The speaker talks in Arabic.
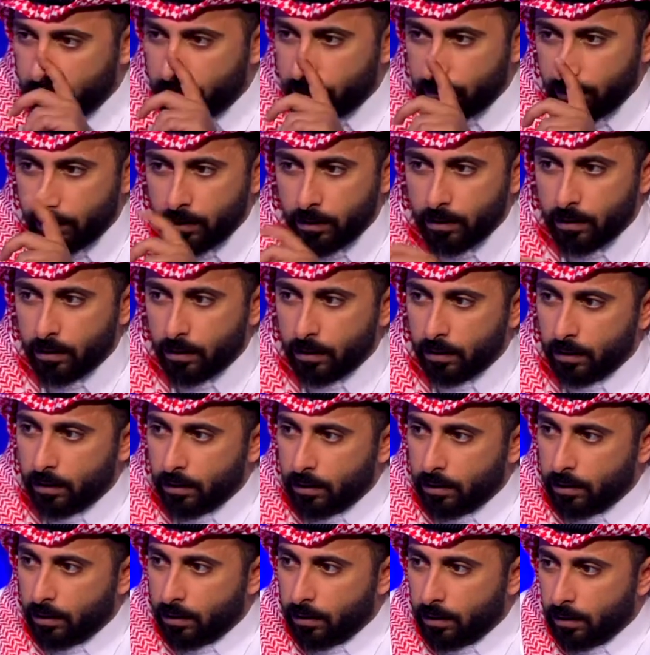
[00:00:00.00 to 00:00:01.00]
في
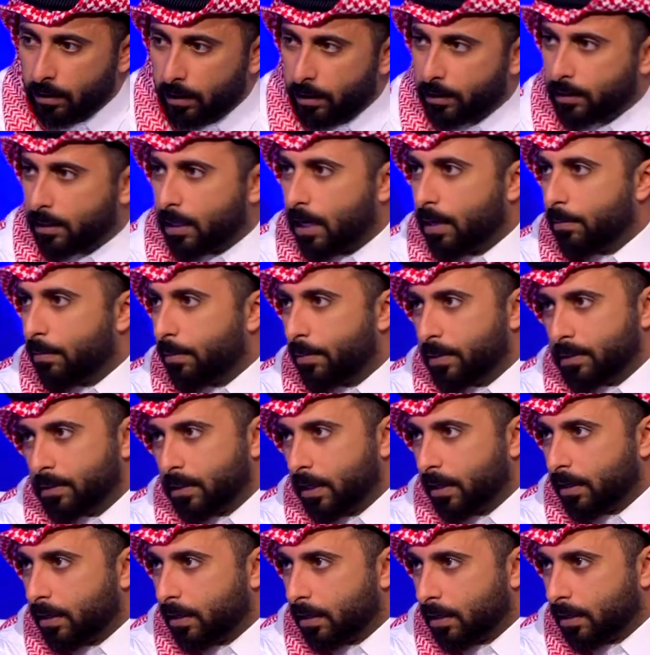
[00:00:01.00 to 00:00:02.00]
آه، انا اتكلم بس
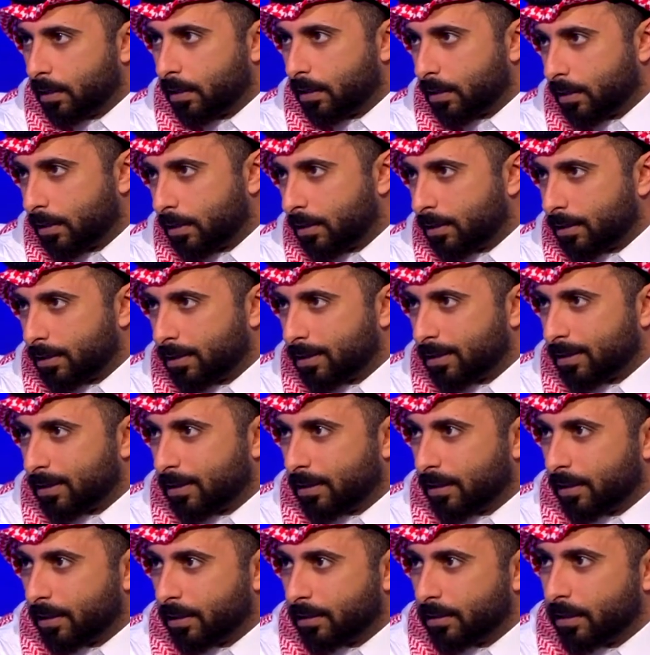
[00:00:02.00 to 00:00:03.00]
عن آه،
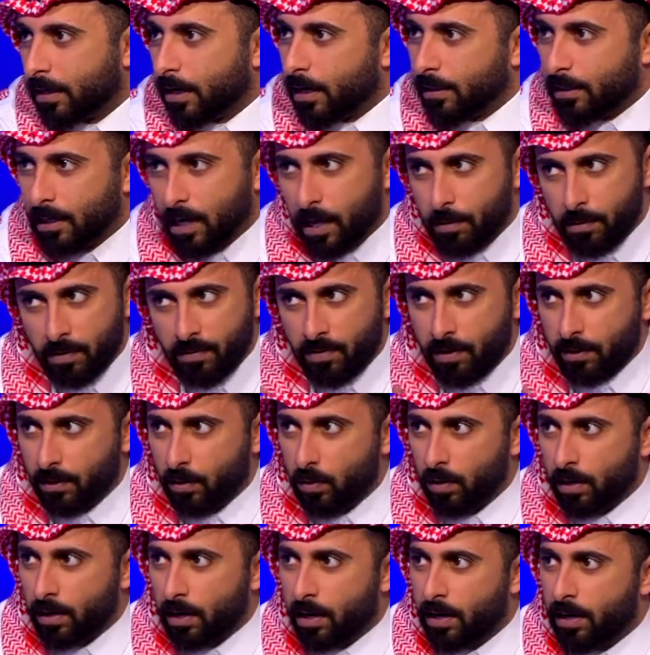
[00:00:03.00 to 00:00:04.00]
طريقه العمل في نادي
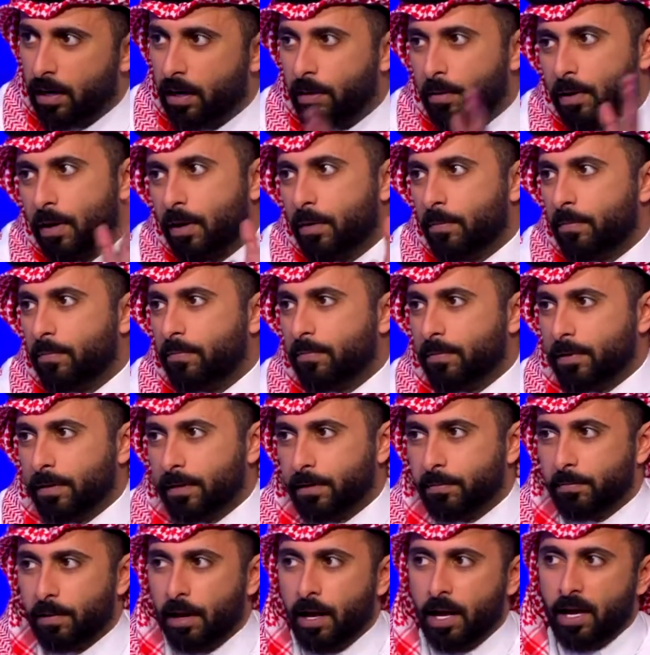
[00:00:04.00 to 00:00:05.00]
الوكره لان انا
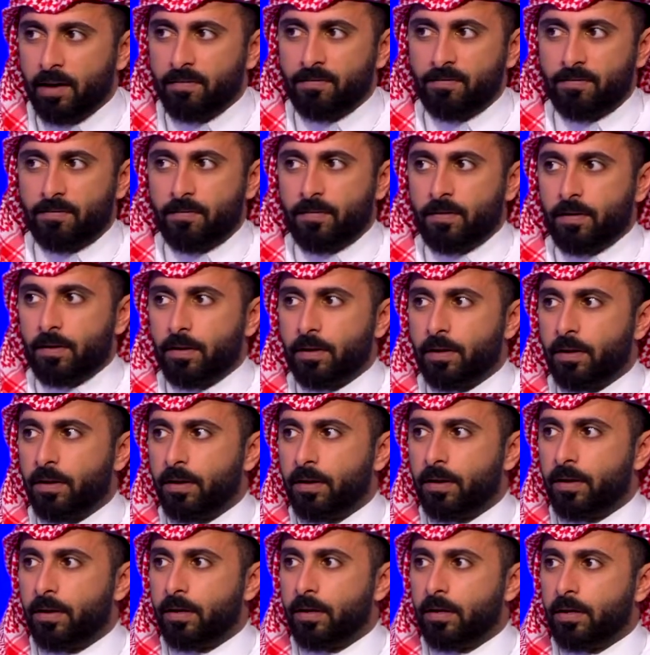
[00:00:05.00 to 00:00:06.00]
يعني ما اعرف
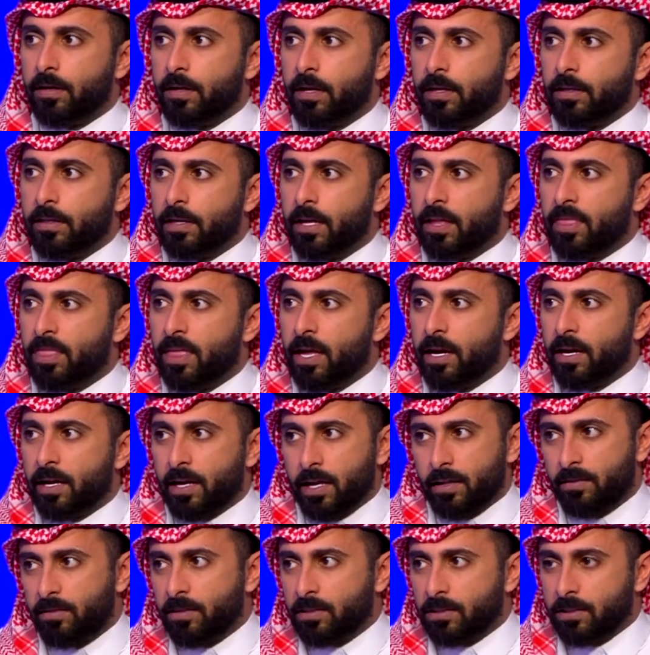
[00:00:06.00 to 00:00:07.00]
آه، الانديه الثانيه
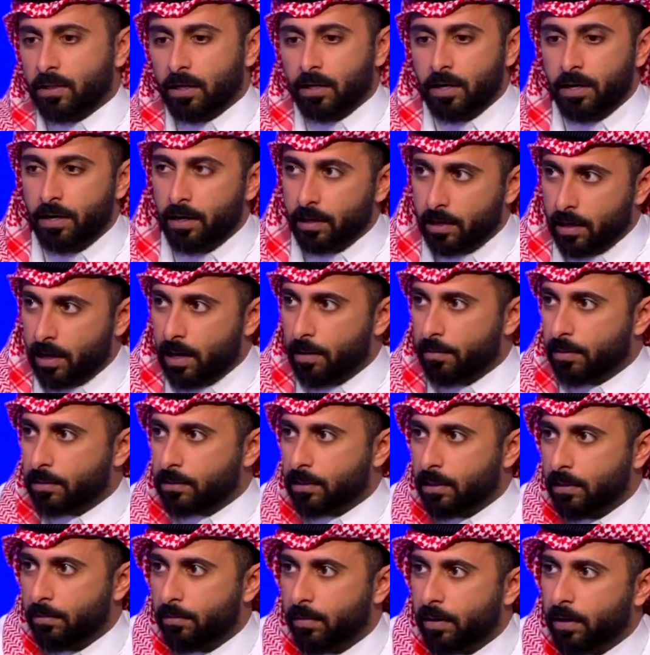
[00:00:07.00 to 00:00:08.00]
كيف تشتغل لان كلامك
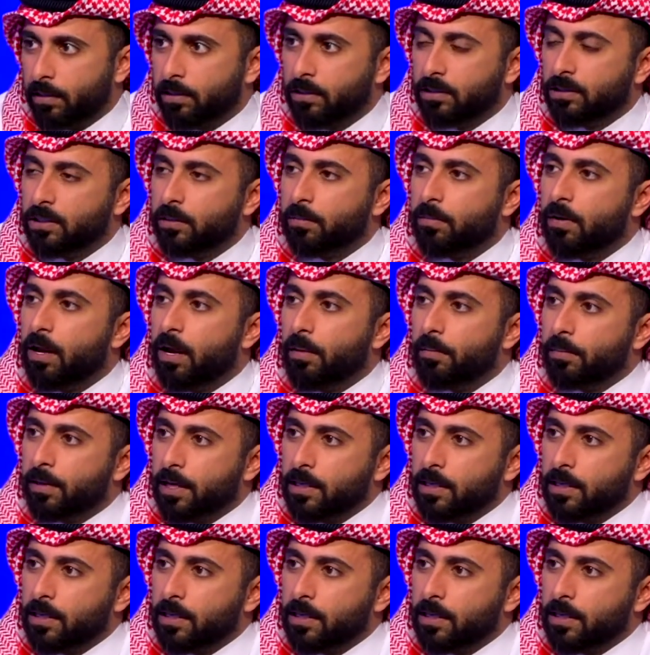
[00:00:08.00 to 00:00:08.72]
صحيح مرات تجيب لا لا انا